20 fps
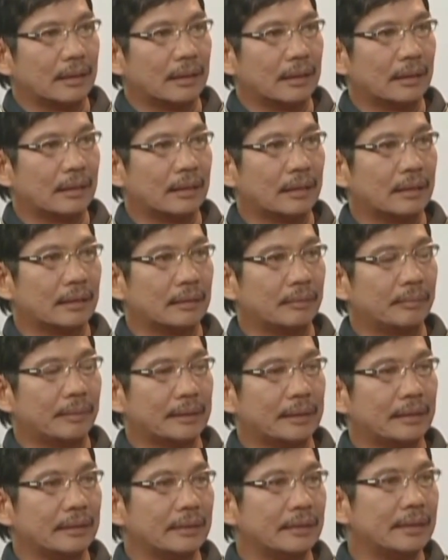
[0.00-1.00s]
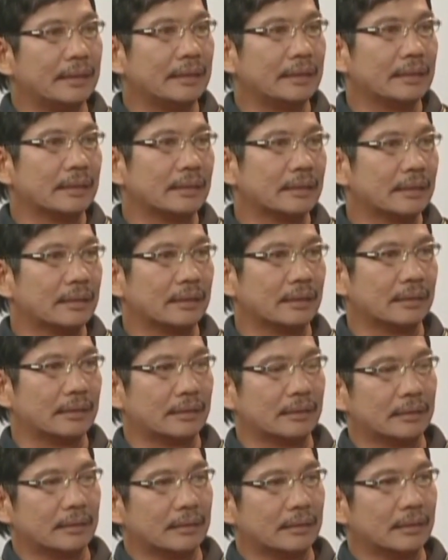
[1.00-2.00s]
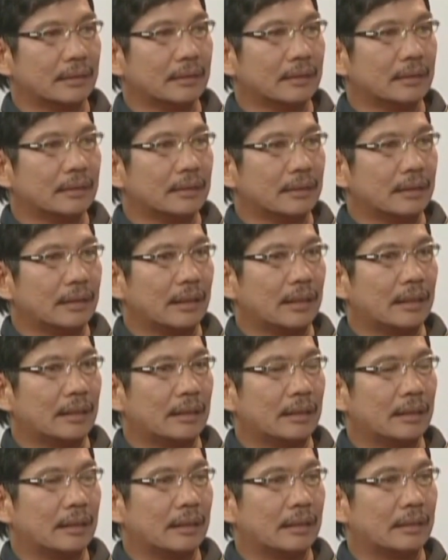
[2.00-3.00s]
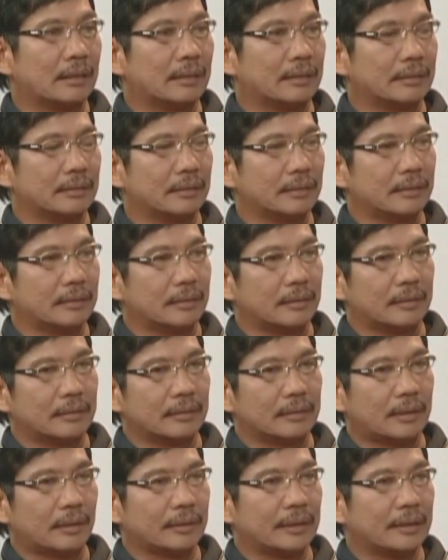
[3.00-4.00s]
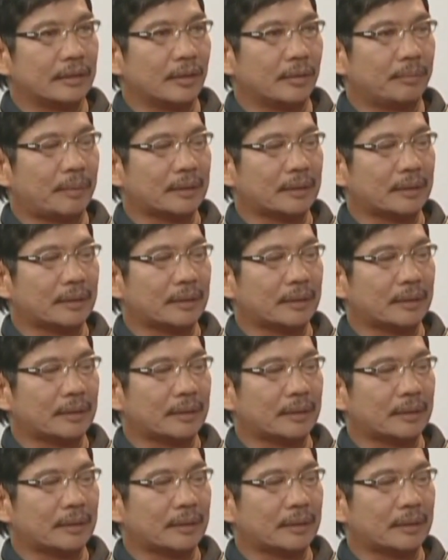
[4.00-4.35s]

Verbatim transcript: uh, matinding uh, uh, tawag dito,